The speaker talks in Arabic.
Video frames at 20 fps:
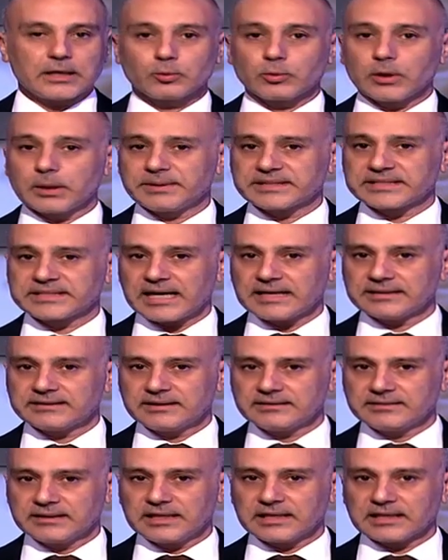
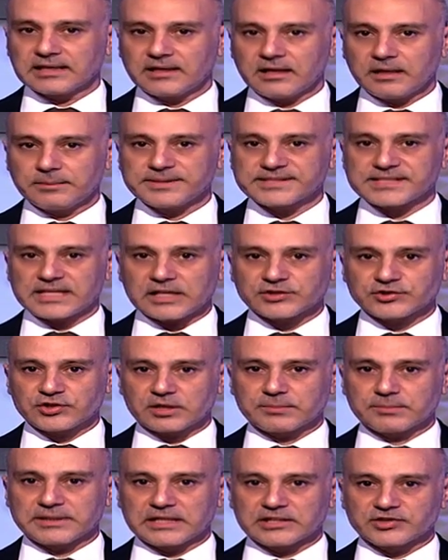وبتحديده الخامس
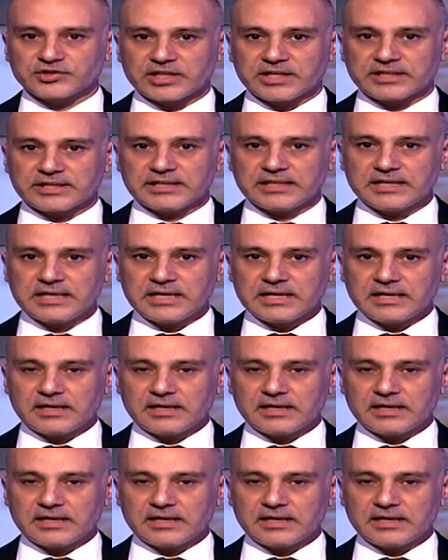عشر من الجاري